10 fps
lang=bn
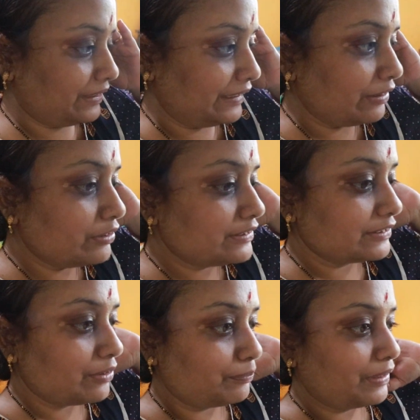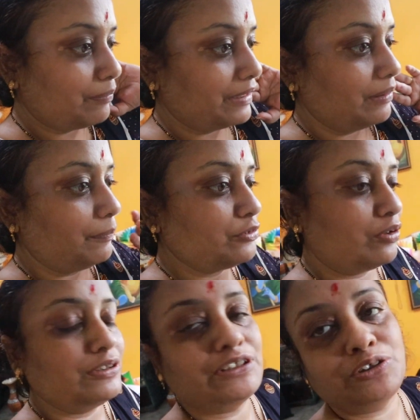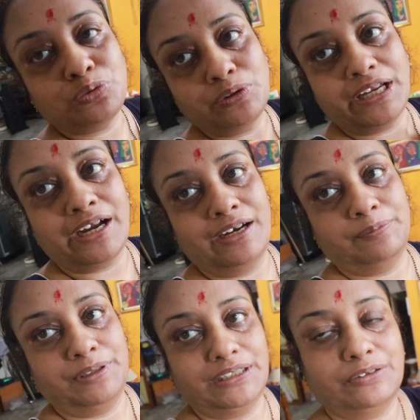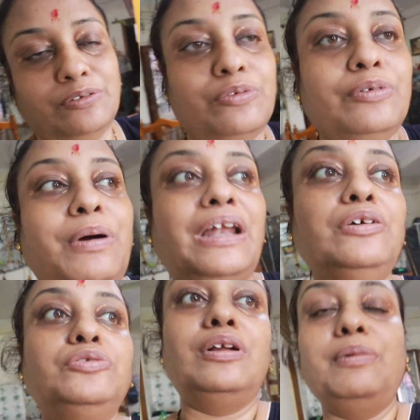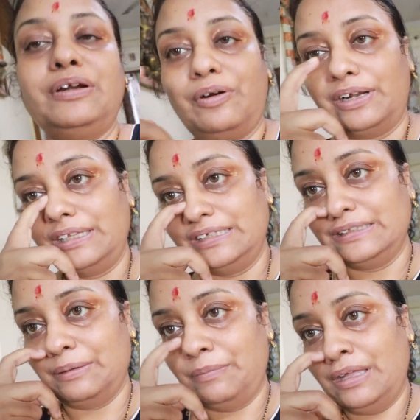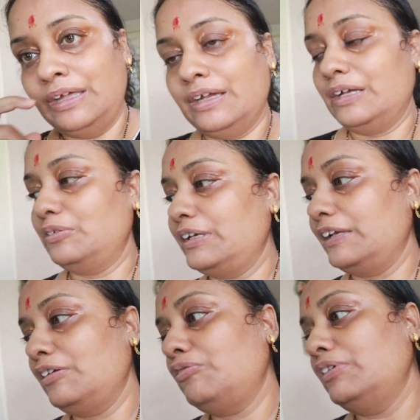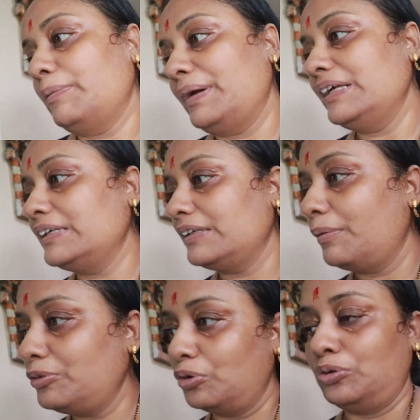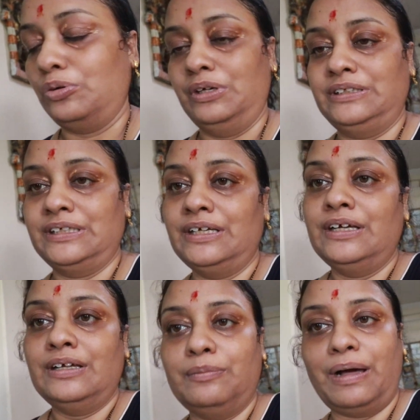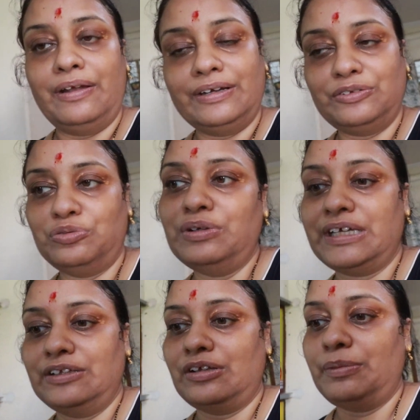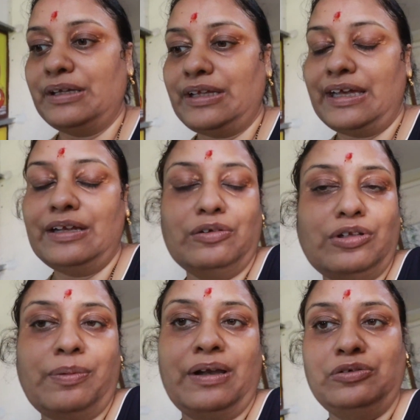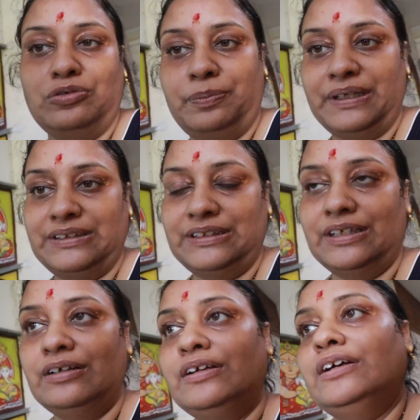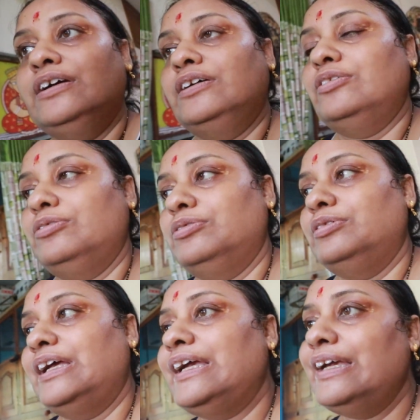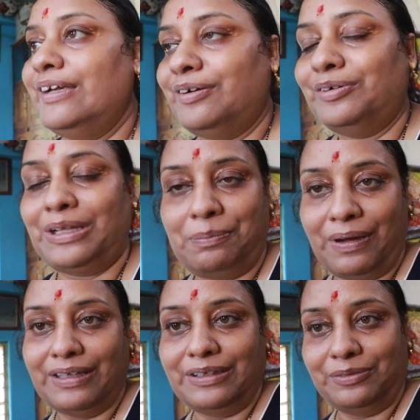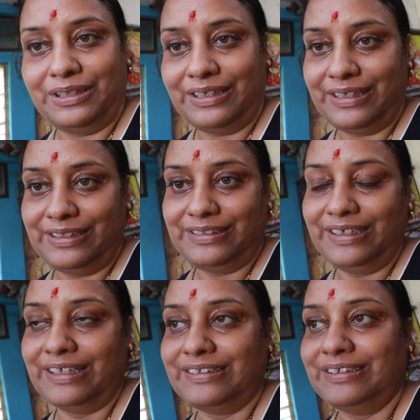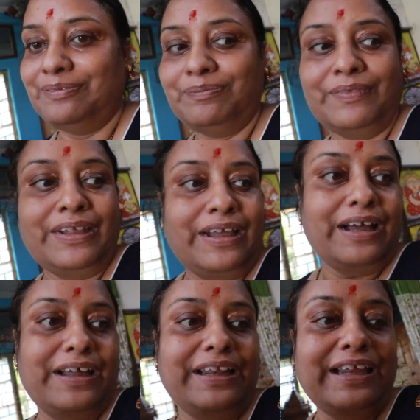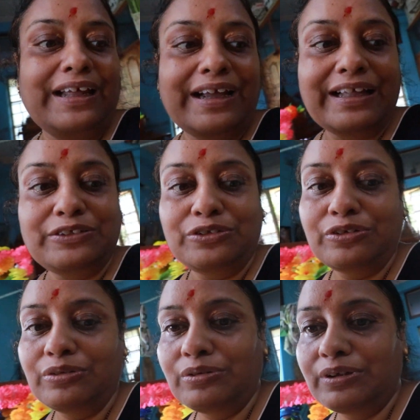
যেটা হচ্ছে সব থেকে বাজে ব্যাপার সন্দেশের চুলটা খারাপ হয়ে গেছে ওর ভালো চুল আমি একটা অর্ডার দিয়েছিলাম কিন্তু সেই যে চুলটা পাঠিয়েছে সেটা আবার ছোটো হয়েছে ভালো একটা চুল কিনতে হবে কিন্তু এখানে কোথাও ভালো চুল পাচ্ছি না তো দেখি কোথায় পাওয়া যায় ওদের কি ইচ্ছা আছে আর এরা গেছিলো